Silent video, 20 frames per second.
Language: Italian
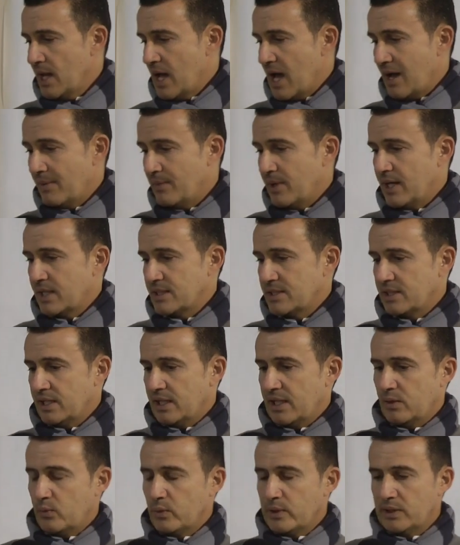a
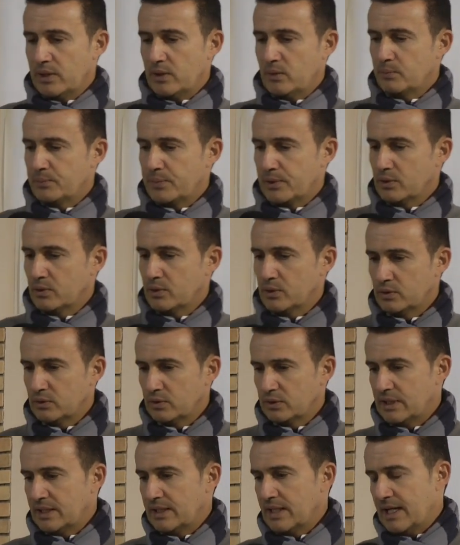base quindi un
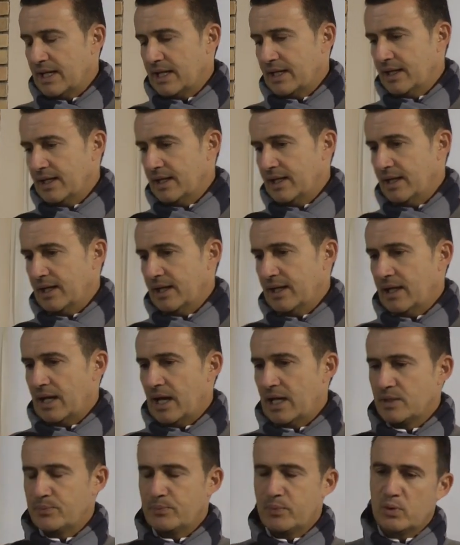prodotto da dare
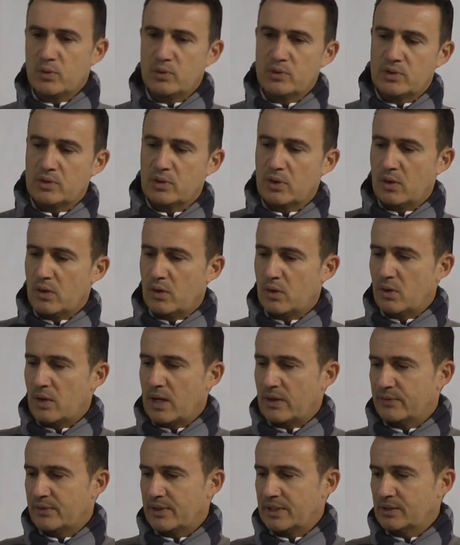a spruzzo
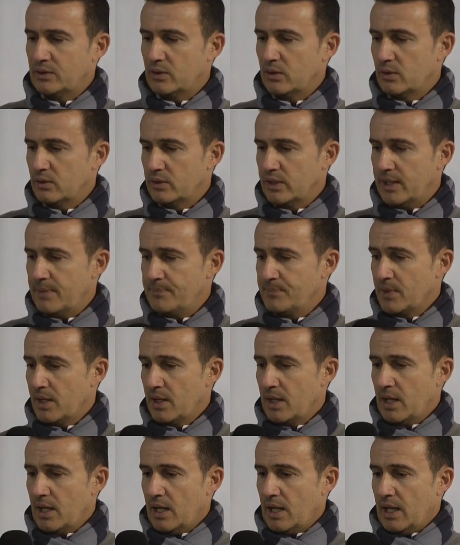o a
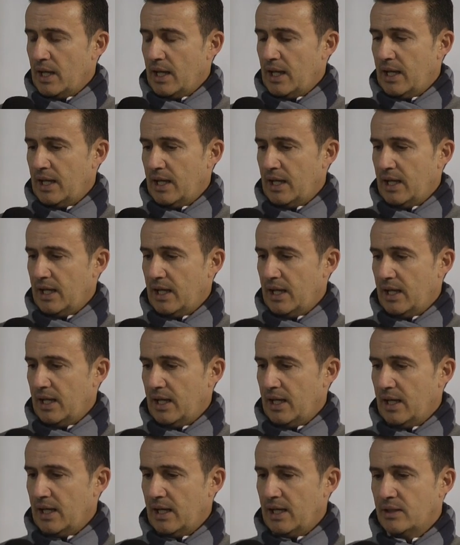frattone
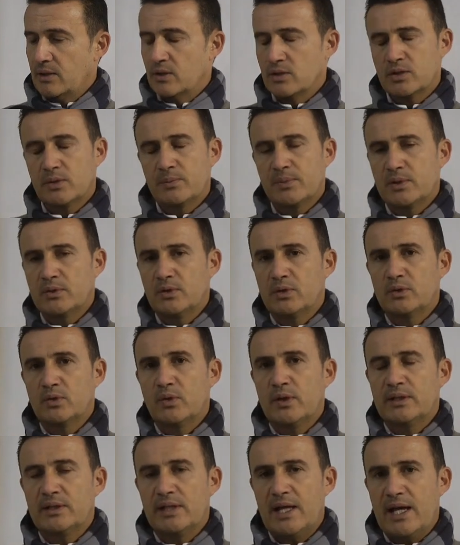e il nostro
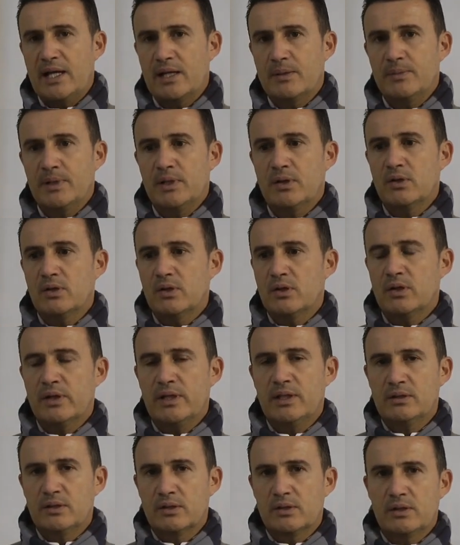prodotto è termico,
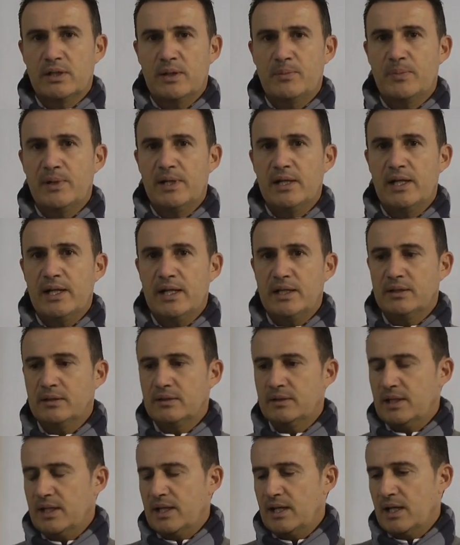
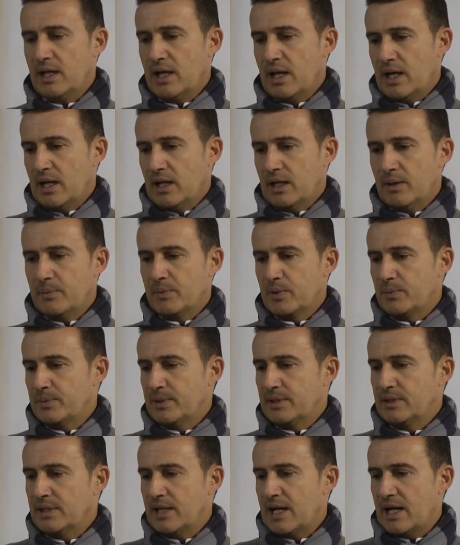idrorepellente, le
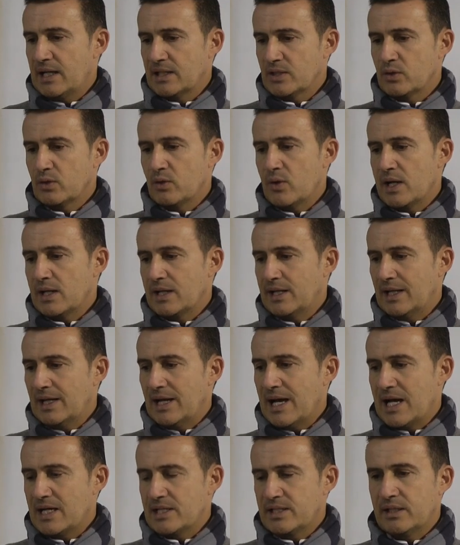proprietà sono anche
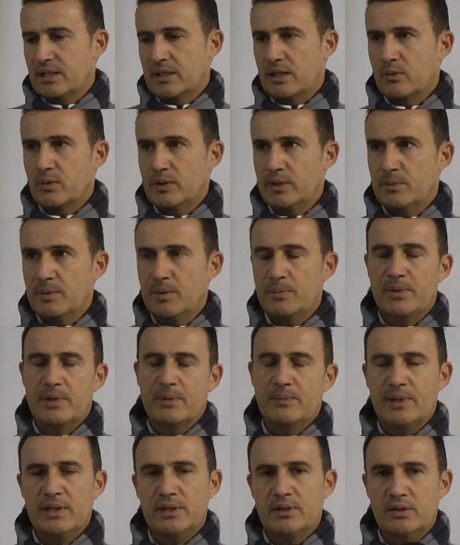elastiche quindi mi
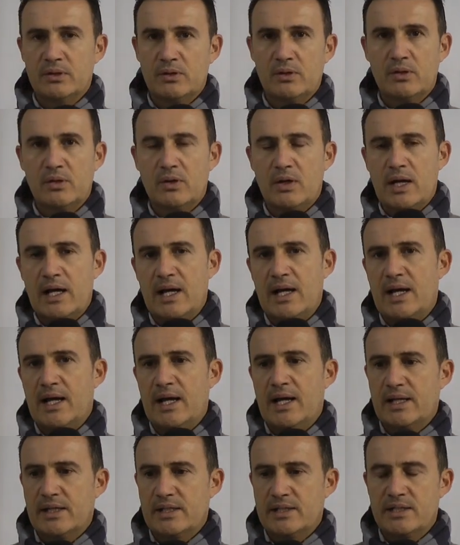permettono
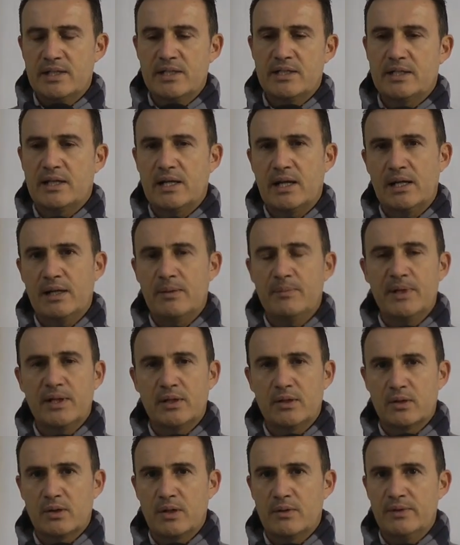a resistere alle
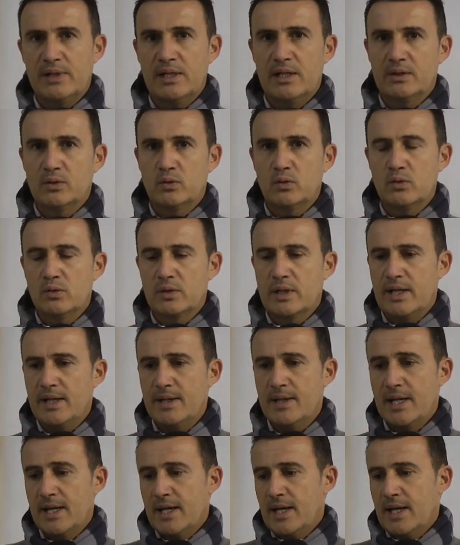microcavillature